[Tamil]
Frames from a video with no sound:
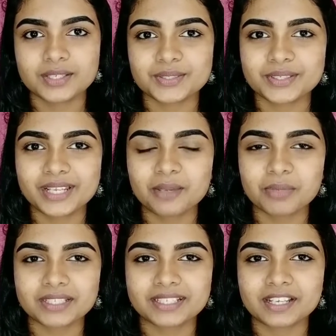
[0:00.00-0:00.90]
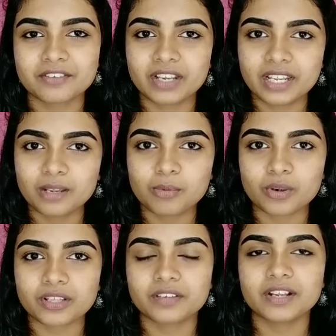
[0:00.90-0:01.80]
ஸோ இதுலேயும் பார்த்தீங்கன்னா வெளியில்
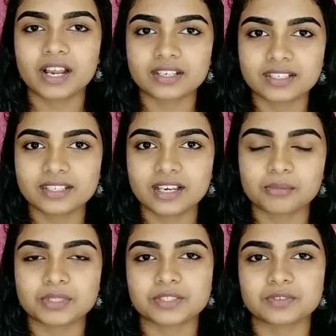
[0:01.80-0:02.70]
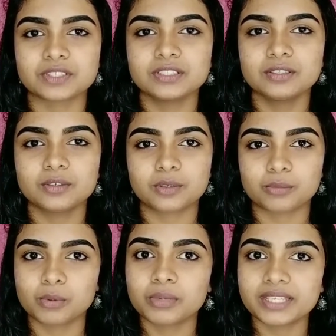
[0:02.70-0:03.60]
போடுறத விட அண்டர் கார்மெண்ட்ஸ் வந்து
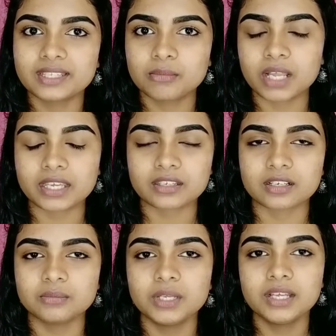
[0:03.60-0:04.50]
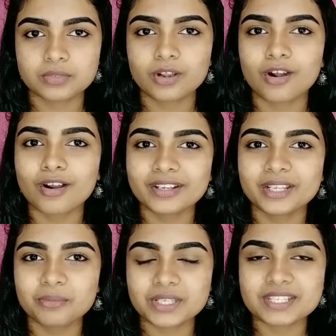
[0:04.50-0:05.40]
ரொம்ப ப்ரீதபிளாக இருக்கணும்
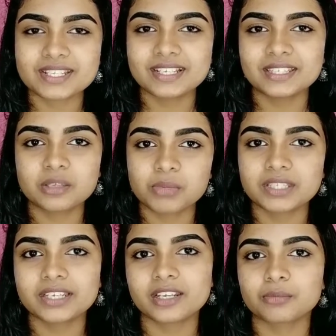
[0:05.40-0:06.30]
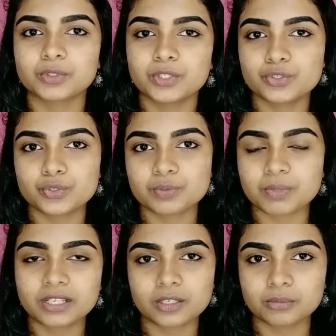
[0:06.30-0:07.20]
காட்டன் மெட்டீரியல் இந்த மாதிரி நம்ம வந்து சூஸ்
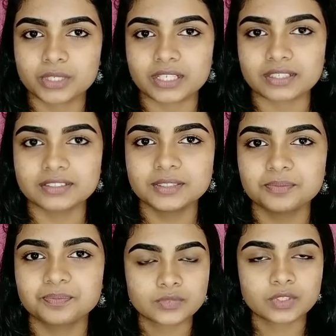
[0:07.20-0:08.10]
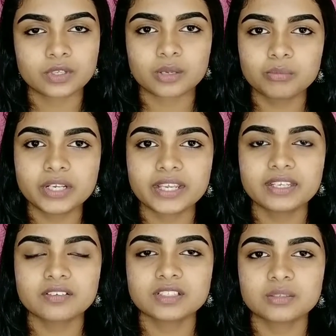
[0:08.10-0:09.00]
பண்ணால் ரொம்ப நல்லது ரொம்ப
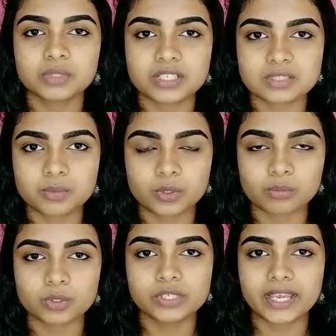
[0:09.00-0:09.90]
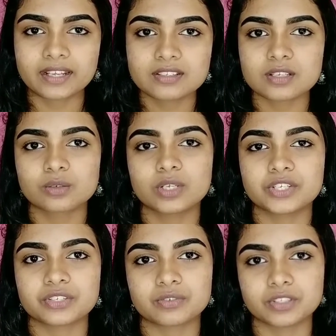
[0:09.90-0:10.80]
டைட்டாக வந்து நம்ம ட்ரெஸ் போடும்போது ஏர்
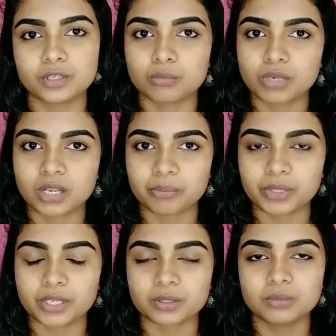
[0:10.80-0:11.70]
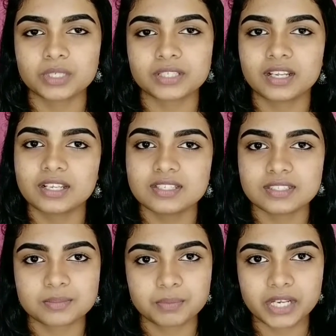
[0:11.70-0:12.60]
சர்க்குலேஷன் வந்து ரொம்ப கம்மியாக இருக்கும் அதனால
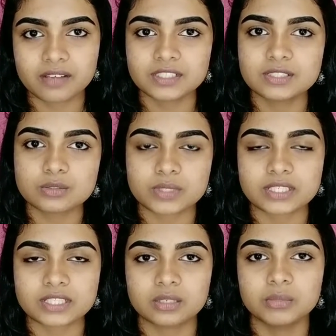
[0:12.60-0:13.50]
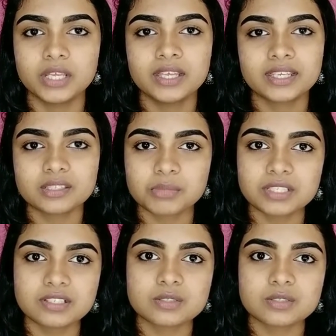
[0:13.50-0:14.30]
ஸ்பீடாக வந்துட்டு ஸ்வெட் ஆகும் இந்த மாதிரி